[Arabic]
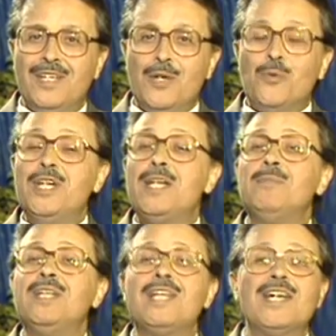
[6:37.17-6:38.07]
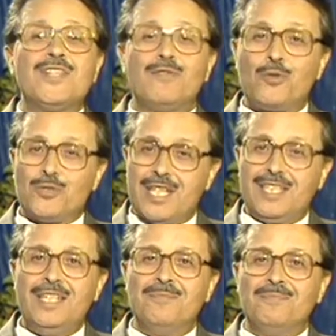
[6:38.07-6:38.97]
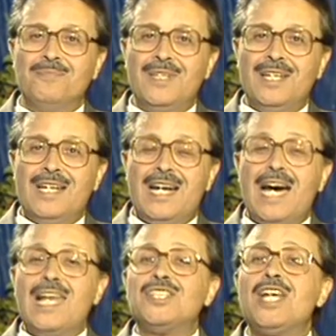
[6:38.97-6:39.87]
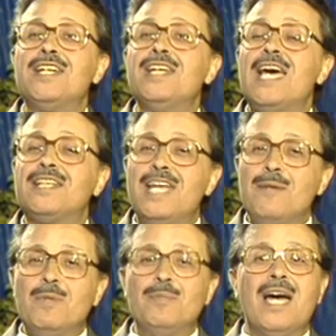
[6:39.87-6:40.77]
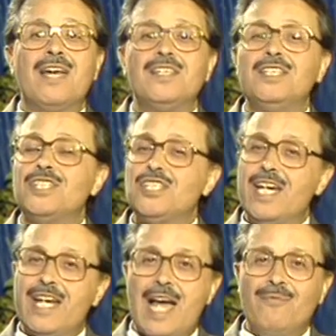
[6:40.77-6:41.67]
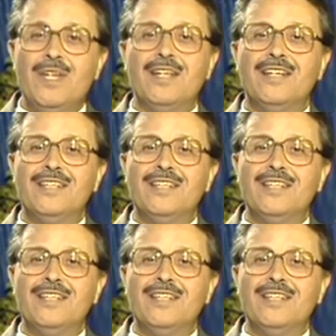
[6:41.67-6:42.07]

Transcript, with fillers: وإحنا بننتهز الفرصة دي علشان نهتم بأغذية الشارع عندنا